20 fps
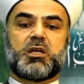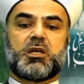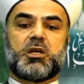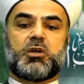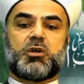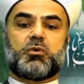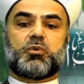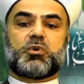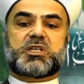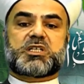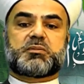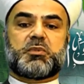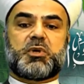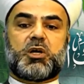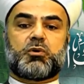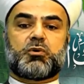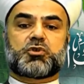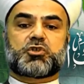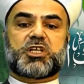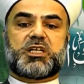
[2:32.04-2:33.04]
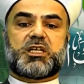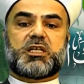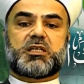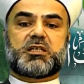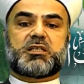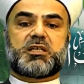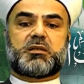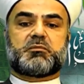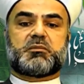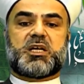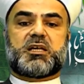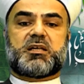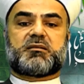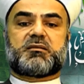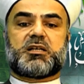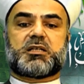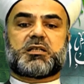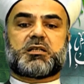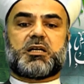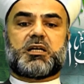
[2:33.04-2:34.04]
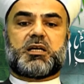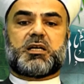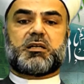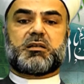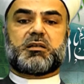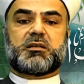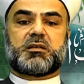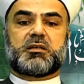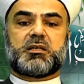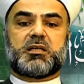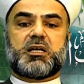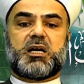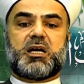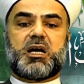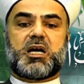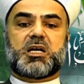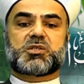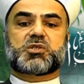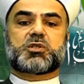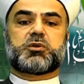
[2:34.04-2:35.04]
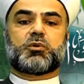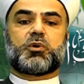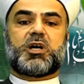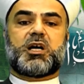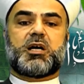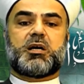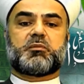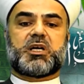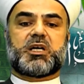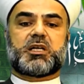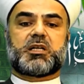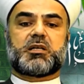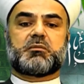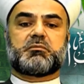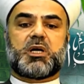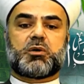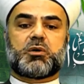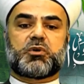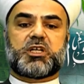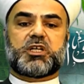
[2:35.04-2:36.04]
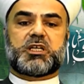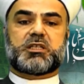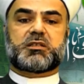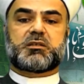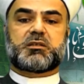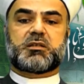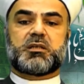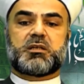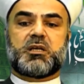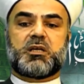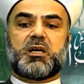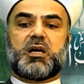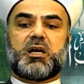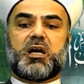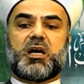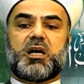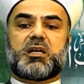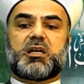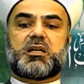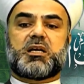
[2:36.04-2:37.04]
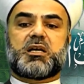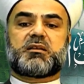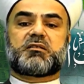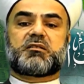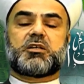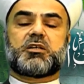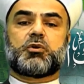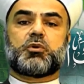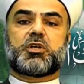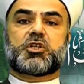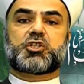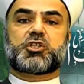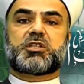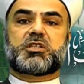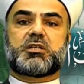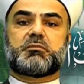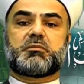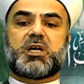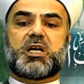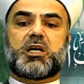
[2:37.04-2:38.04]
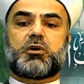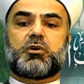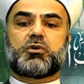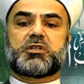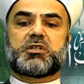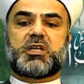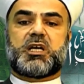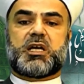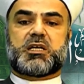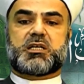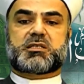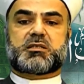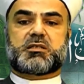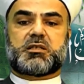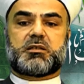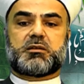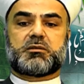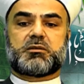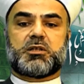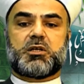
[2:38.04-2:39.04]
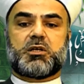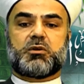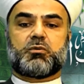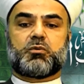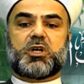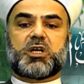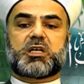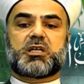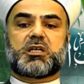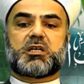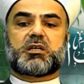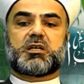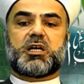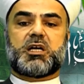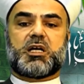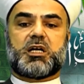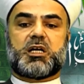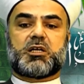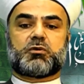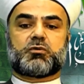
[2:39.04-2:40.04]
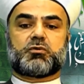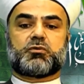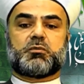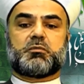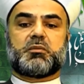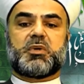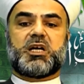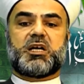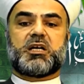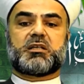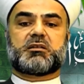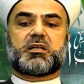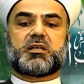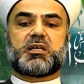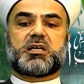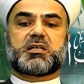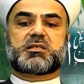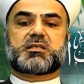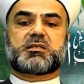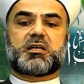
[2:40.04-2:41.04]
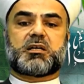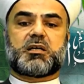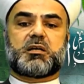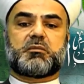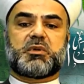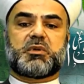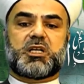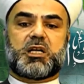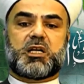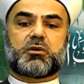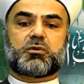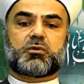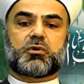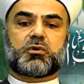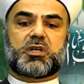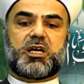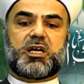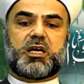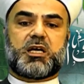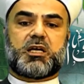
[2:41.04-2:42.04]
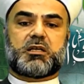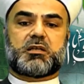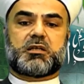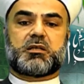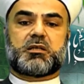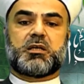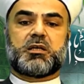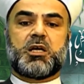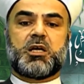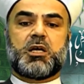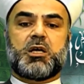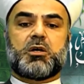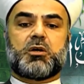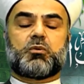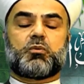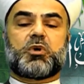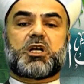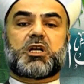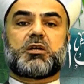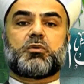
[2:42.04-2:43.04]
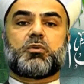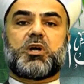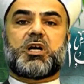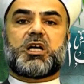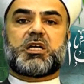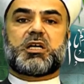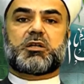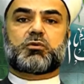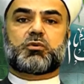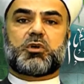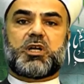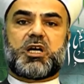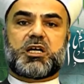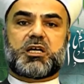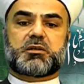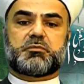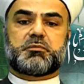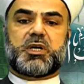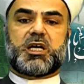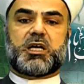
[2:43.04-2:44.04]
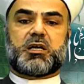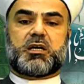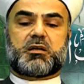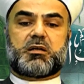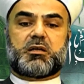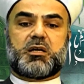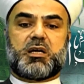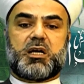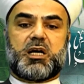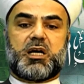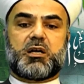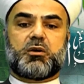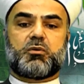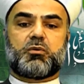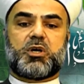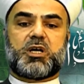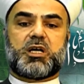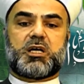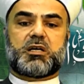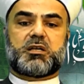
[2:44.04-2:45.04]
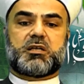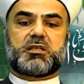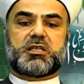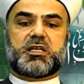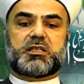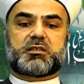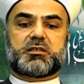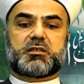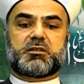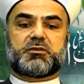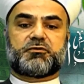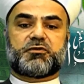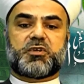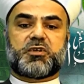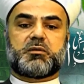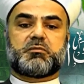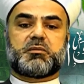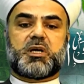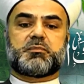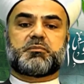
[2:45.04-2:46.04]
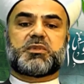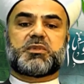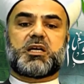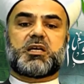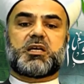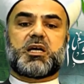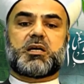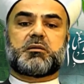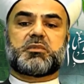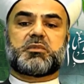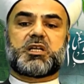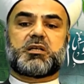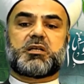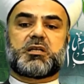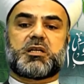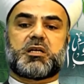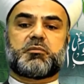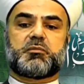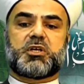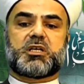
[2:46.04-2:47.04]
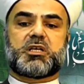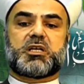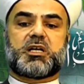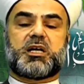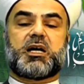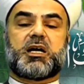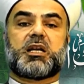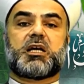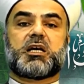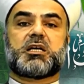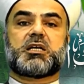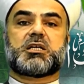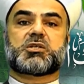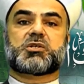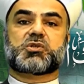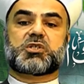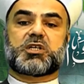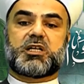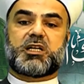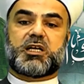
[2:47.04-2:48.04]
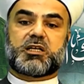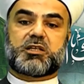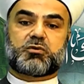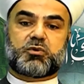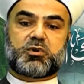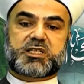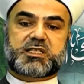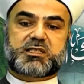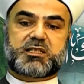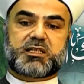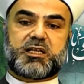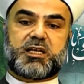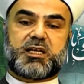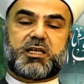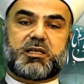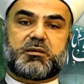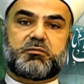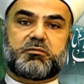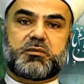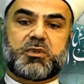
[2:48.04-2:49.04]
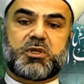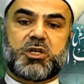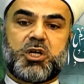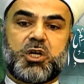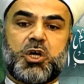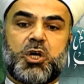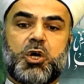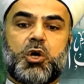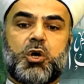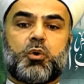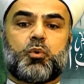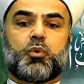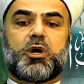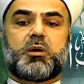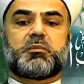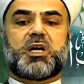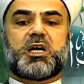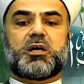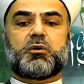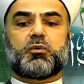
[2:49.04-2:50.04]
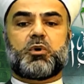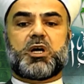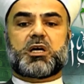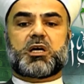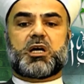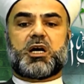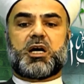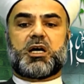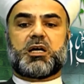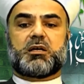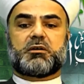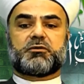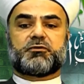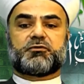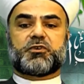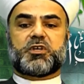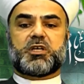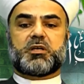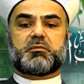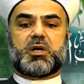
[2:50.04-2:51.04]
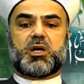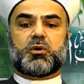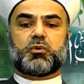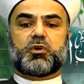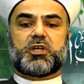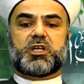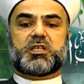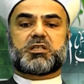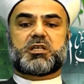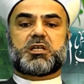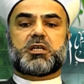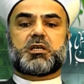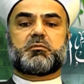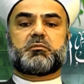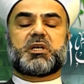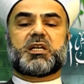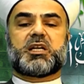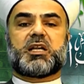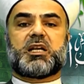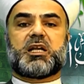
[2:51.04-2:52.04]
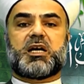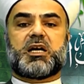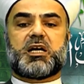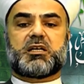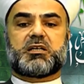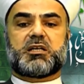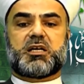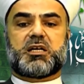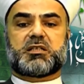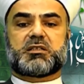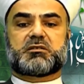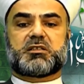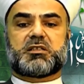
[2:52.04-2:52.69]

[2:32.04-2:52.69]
واسمعوا جيدا ماذا قال أصل عمل المولد الذي هو اجتماع الناس وقراءة ما تيسر من القرآن ورواية الأخبار الواردة في مبدأ أمر النبي عليه الصلاة والسلام وما وقع في مولده من الآيات